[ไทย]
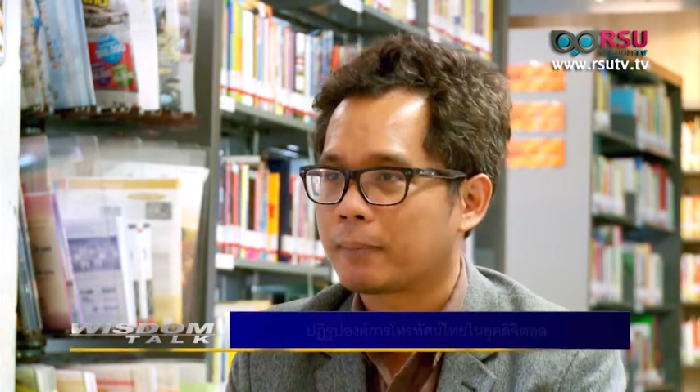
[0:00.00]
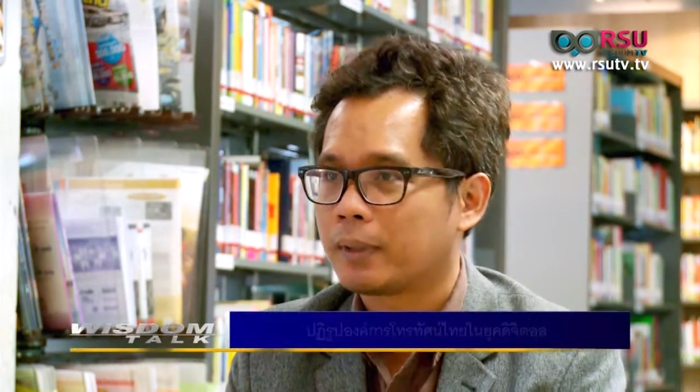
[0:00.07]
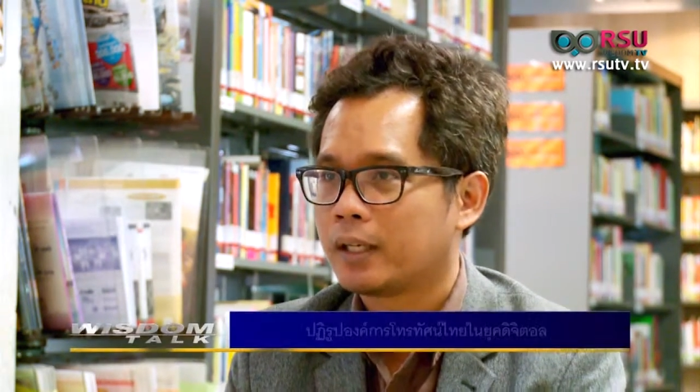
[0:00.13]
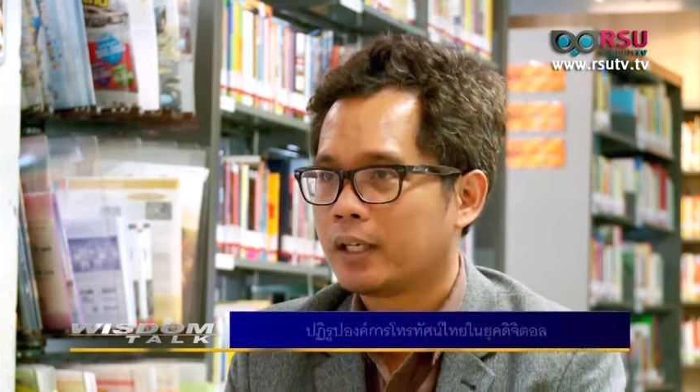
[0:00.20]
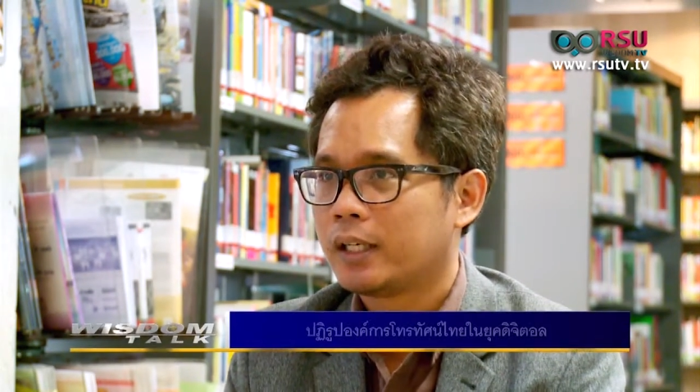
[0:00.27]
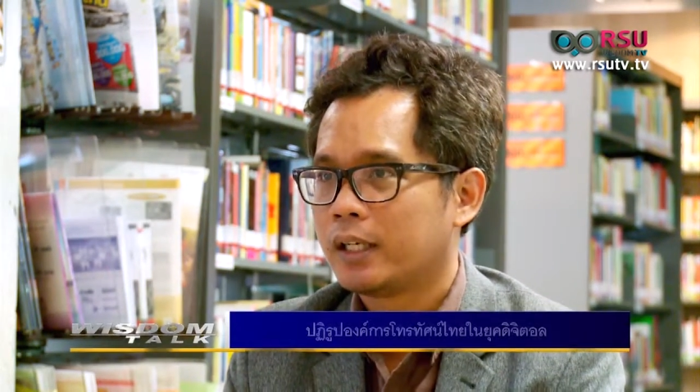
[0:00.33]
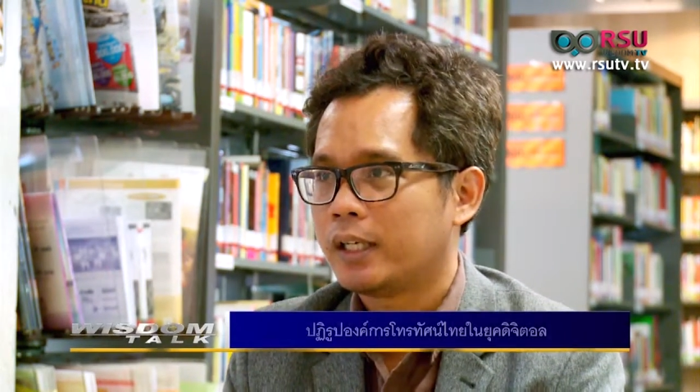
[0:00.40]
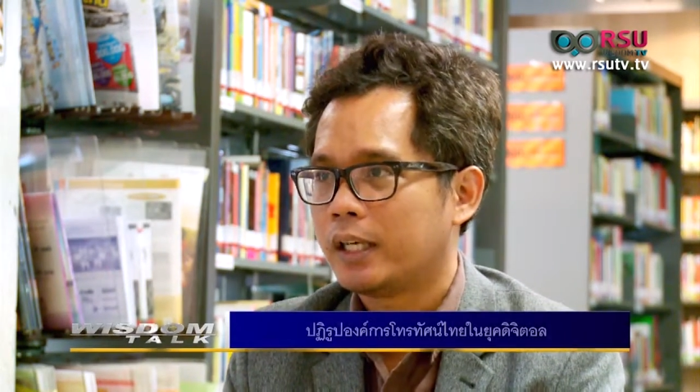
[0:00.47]
บ
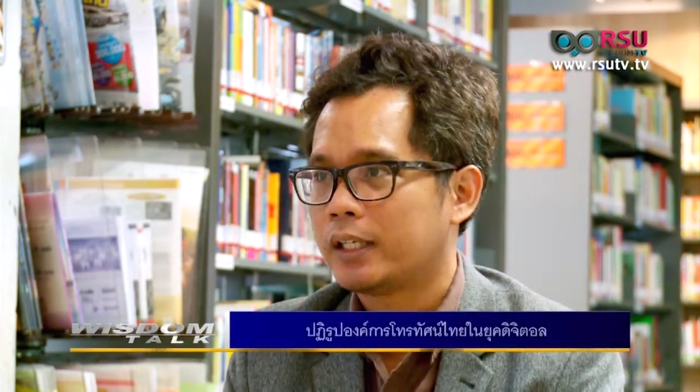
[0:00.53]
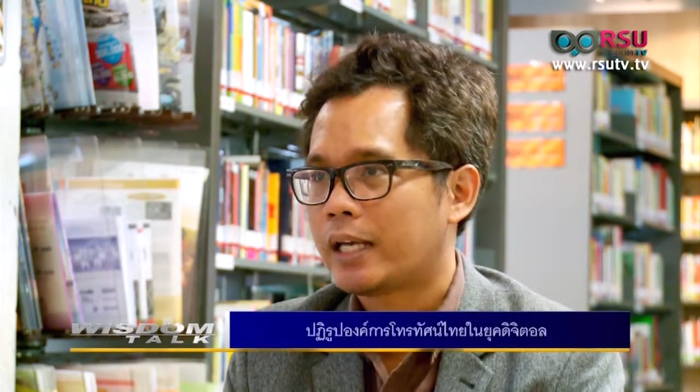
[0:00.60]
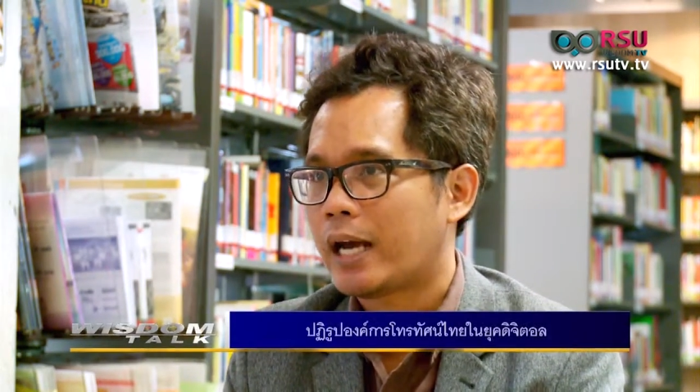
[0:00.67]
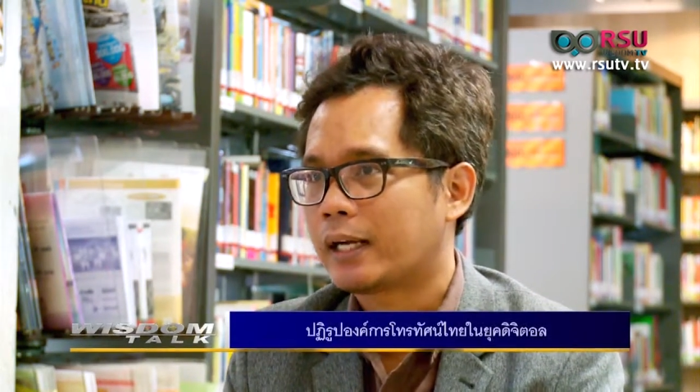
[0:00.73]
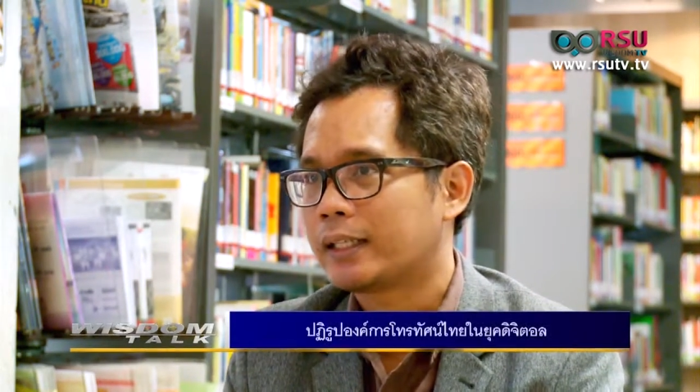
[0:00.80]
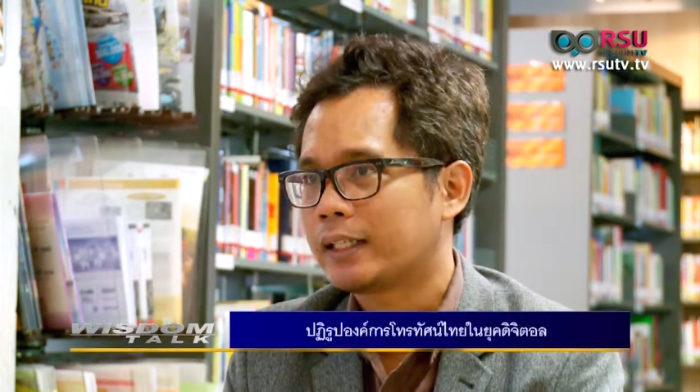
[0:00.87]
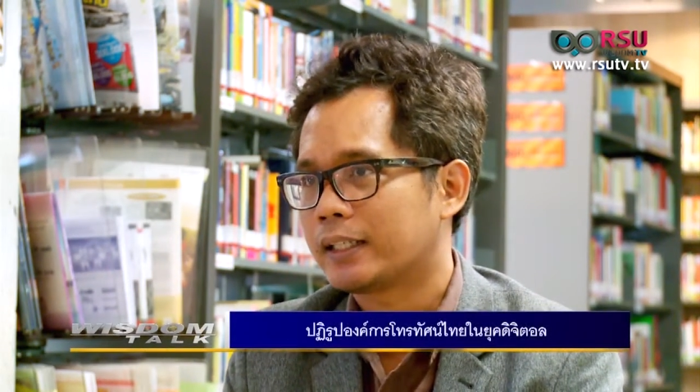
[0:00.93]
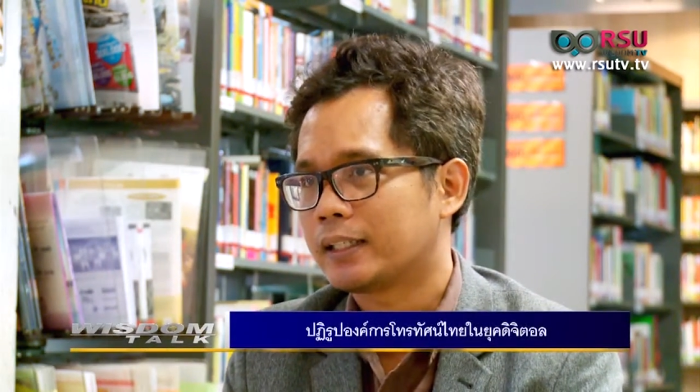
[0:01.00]
อีกอ
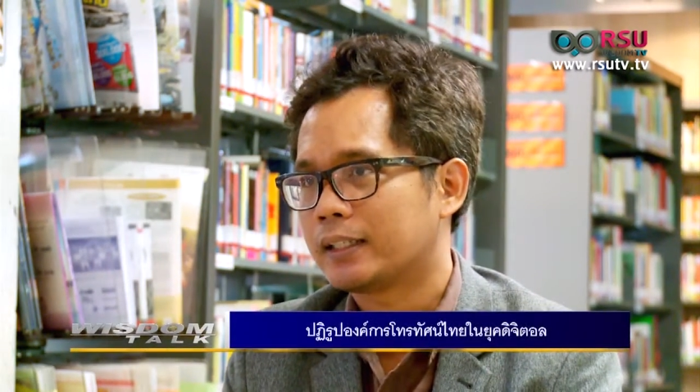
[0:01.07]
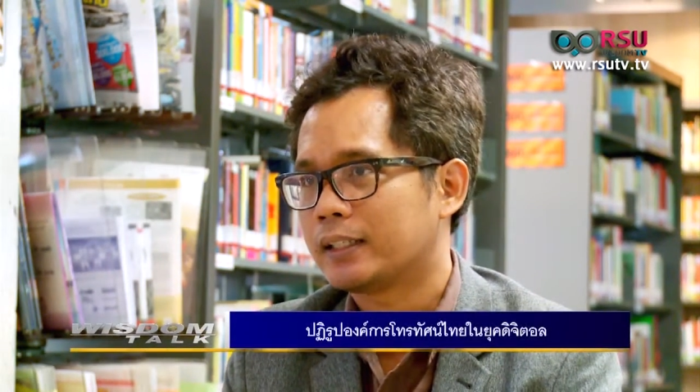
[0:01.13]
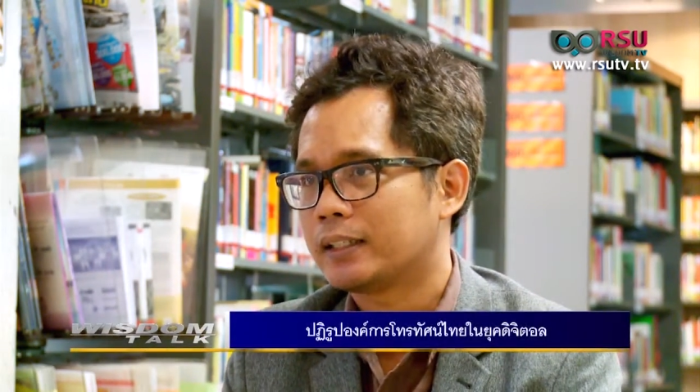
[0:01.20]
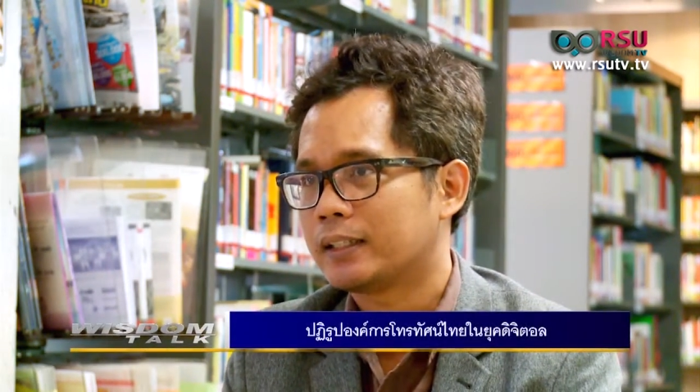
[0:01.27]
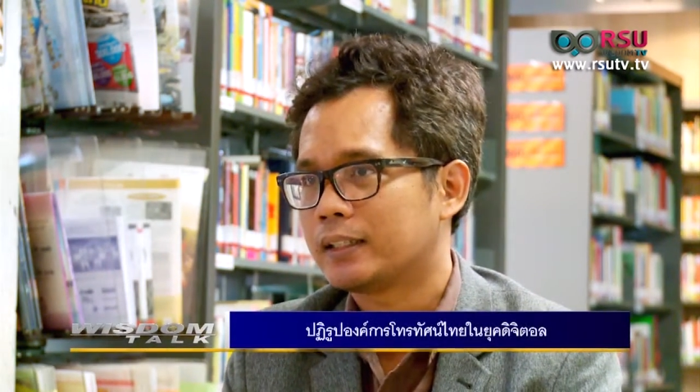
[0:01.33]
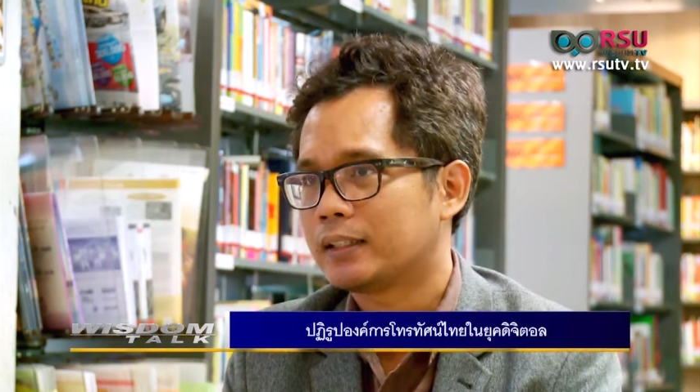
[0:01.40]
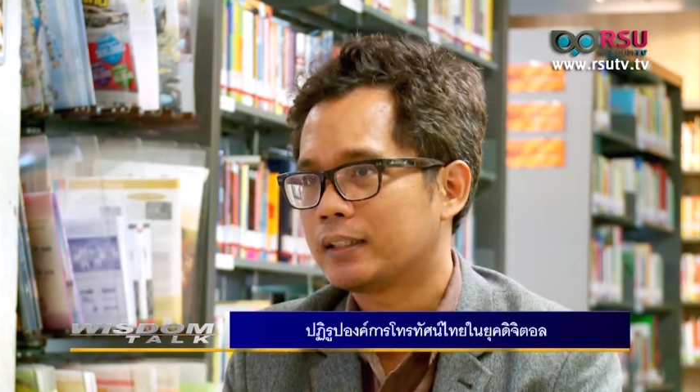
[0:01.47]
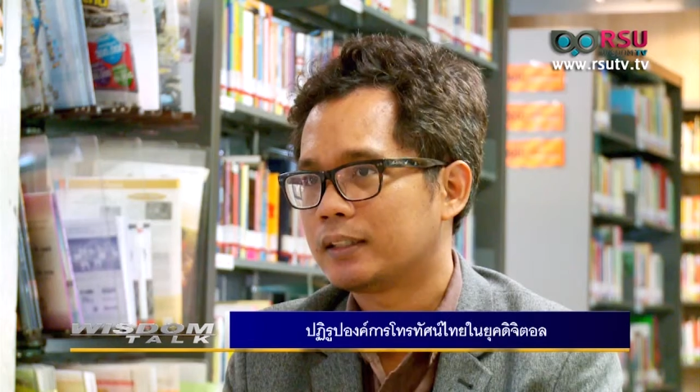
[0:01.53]
ย่างหนึ่งก็คือ